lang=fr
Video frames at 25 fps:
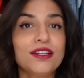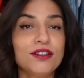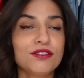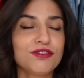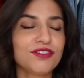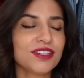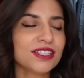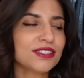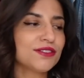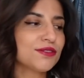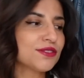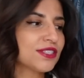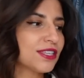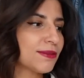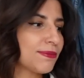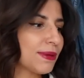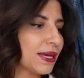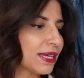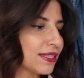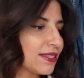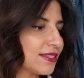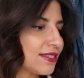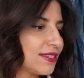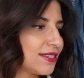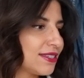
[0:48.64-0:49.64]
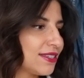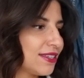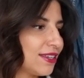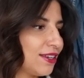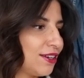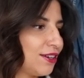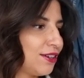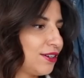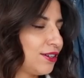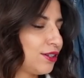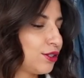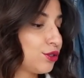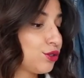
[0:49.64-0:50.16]
en fait c'est parti
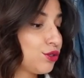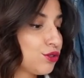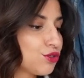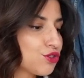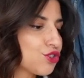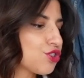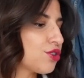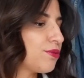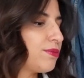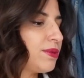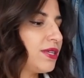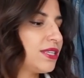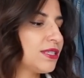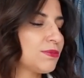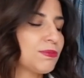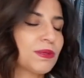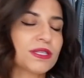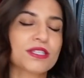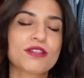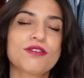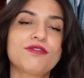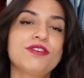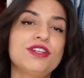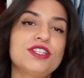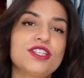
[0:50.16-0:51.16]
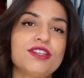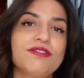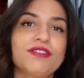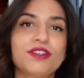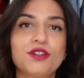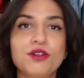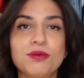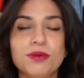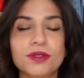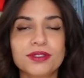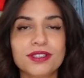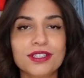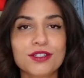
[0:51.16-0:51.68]
euh, d'une chemise parce qu'en fait j'avais
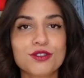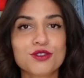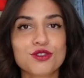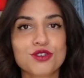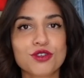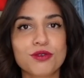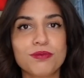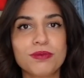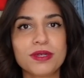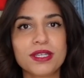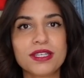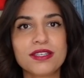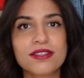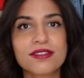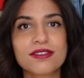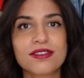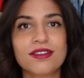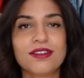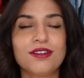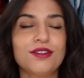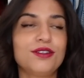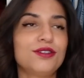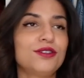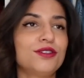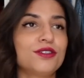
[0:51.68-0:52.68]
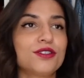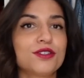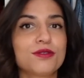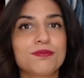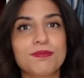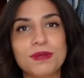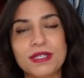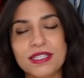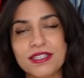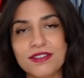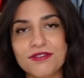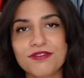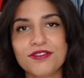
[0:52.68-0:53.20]
commandé une chemise euh,
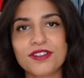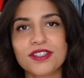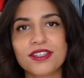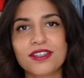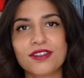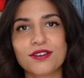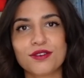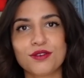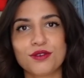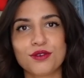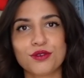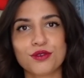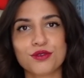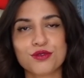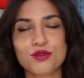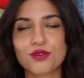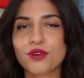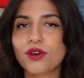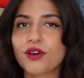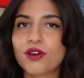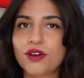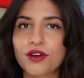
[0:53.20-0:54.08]
spécifique sur